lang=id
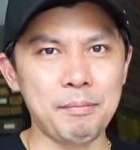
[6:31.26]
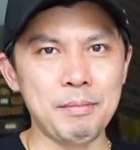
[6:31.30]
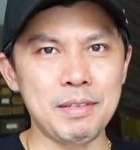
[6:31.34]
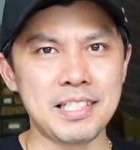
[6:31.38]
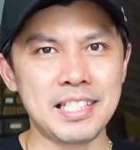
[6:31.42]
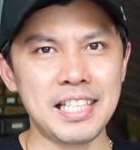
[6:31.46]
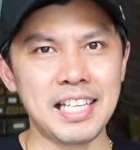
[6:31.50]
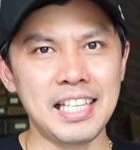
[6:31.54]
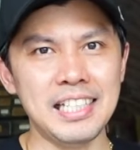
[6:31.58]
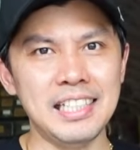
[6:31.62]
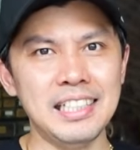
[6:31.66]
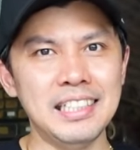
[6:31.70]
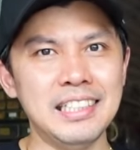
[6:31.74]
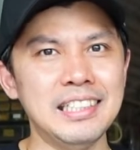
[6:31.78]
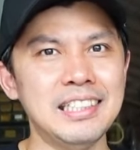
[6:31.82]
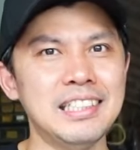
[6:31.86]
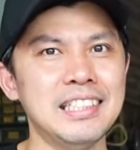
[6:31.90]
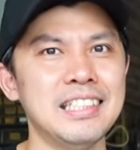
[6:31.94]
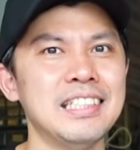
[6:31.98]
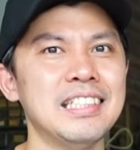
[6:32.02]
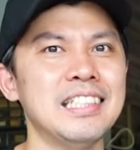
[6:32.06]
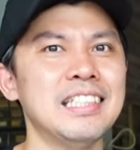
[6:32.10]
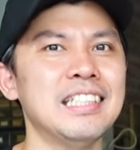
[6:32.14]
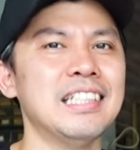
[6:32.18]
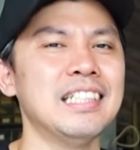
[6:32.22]
Kamesin
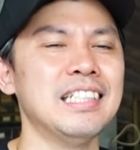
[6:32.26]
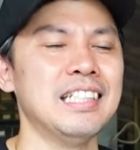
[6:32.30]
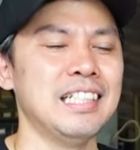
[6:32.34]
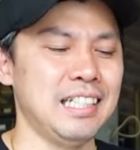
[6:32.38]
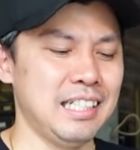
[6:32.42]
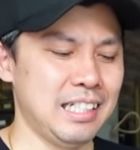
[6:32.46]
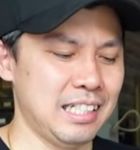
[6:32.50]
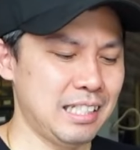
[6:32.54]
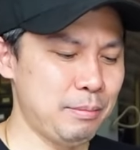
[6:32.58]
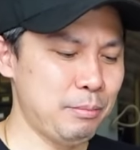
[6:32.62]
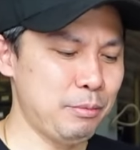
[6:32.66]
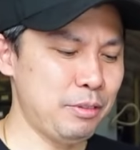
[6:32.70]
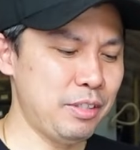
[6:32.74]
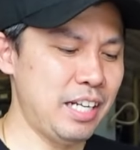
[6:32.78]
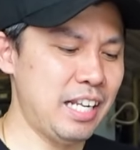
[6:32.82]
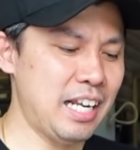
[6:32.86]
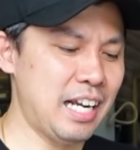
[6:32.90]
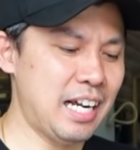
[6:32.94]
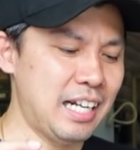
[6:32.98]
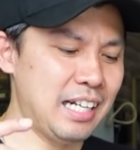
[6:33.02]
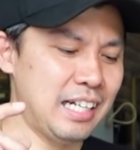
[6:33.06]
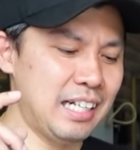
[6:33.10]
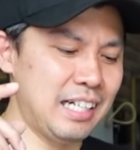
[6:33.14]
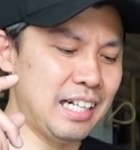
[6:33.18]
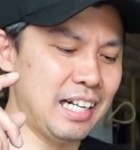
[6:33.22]

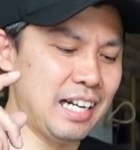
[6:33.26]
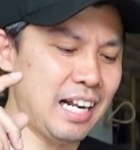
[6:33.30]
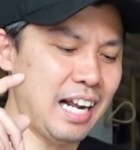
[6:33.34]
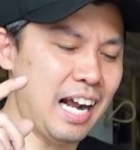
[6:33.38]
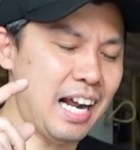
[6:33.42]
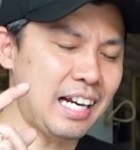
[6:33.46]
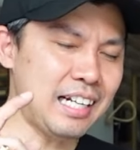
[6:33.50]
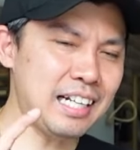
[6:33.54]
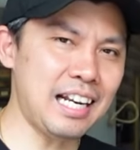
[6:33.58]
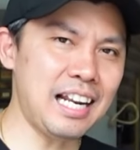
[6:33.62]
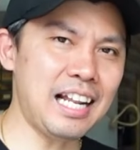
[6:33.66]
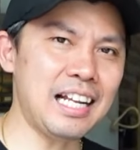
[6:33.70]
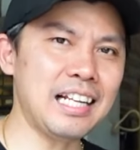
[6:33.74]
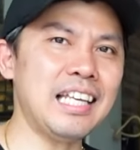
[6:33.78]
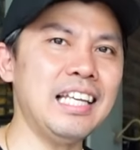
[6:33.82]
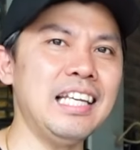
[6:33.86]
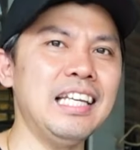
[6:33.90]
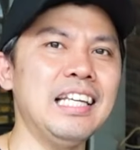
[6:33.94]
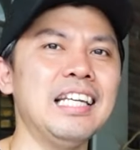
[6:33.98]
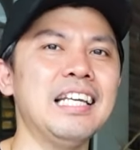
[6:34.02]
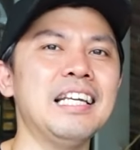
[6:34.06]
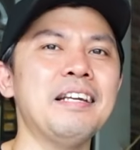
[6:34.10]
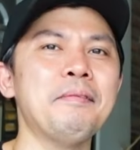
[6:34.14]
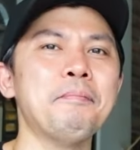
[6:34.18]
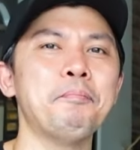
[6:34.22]
Kemudian ada
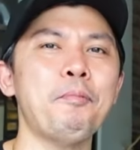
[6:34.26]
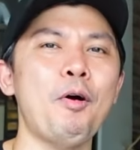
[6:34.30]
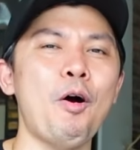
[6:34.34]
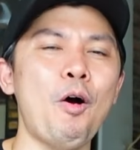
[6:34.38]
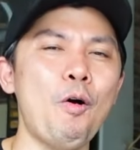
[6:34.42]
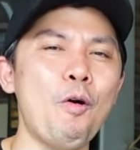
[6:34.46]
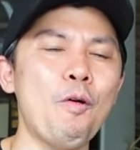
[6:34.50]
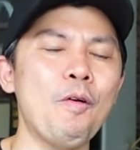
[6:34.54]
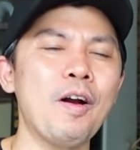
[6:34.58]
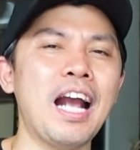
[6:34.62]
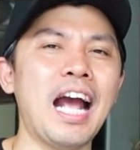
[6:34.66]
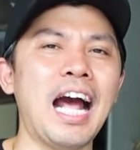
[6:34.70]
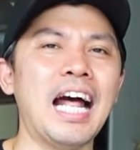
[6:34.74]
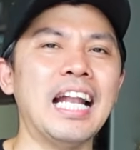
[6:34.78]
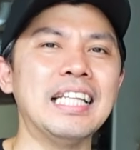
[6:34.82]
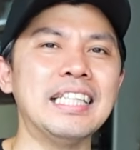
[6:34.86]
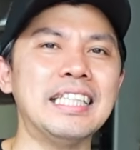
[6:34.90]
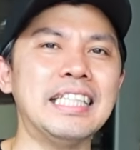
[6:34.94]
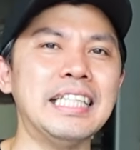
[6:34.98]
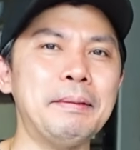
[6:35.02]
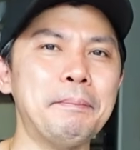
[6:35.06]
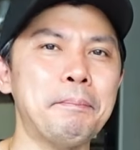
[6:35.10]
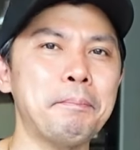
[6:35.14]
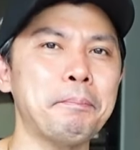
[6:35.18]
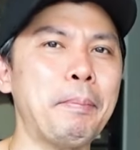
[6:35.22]
lagi mau
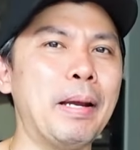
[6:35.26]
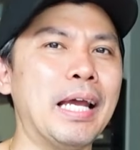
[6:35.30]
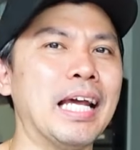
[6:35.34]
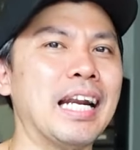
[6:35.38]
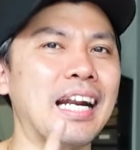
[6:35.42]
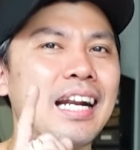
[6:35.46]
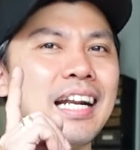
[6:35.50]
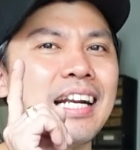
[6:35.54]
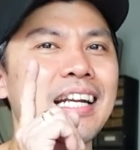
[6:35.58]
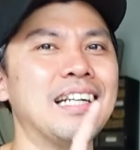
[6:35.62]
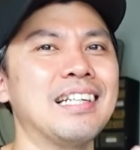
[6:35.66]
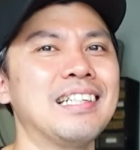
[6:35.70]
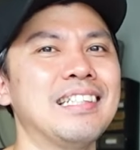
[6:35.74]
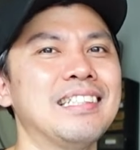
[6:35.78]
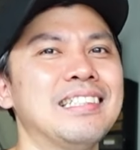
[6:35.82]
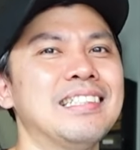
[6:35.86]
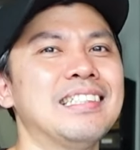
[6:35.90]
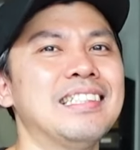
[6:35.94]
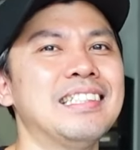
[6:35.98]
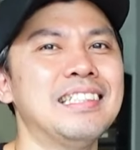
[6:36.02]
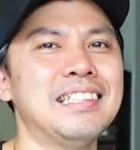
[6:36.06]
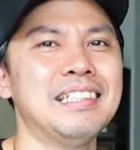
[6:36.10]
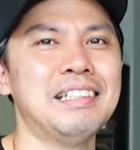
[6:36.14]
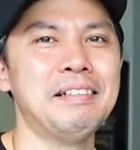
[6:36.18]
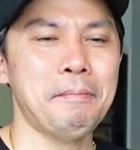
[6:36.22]
ganti pir.
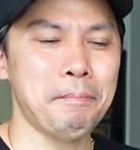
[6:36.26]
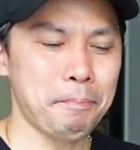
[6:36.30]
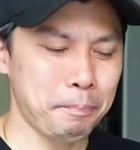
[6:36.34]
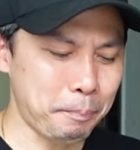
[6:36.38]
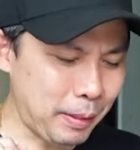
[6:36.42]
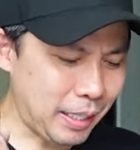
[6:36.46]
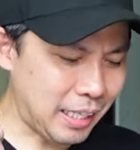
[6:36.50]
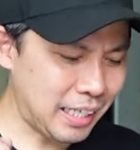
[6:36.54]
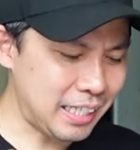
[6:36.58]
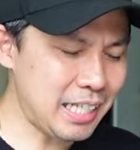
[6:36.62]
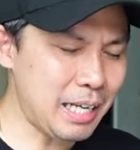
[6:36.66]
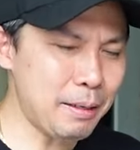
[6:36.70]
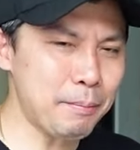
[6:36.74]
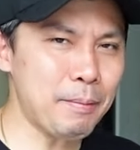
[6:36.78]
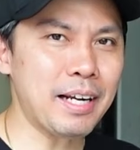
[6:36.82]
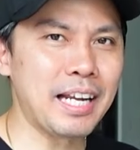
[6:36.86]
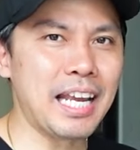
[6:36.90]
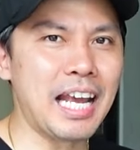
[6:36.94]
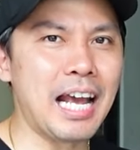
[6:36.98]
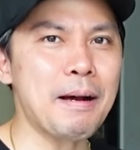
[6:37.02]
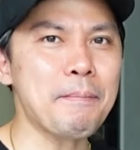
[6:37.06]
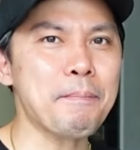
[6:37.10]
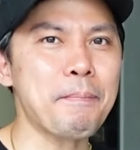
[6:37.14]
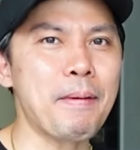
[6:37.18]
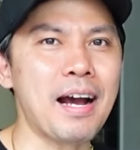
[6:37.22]
Pirnya
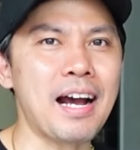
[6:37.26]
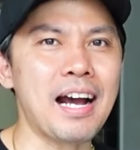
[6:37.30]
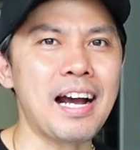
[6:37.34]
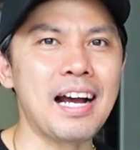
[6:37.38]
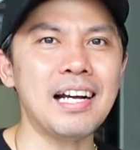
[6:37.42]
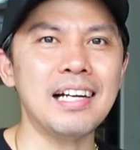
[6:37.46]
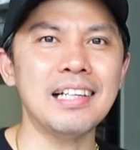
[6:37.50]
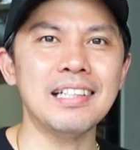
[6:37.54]
pakai apa?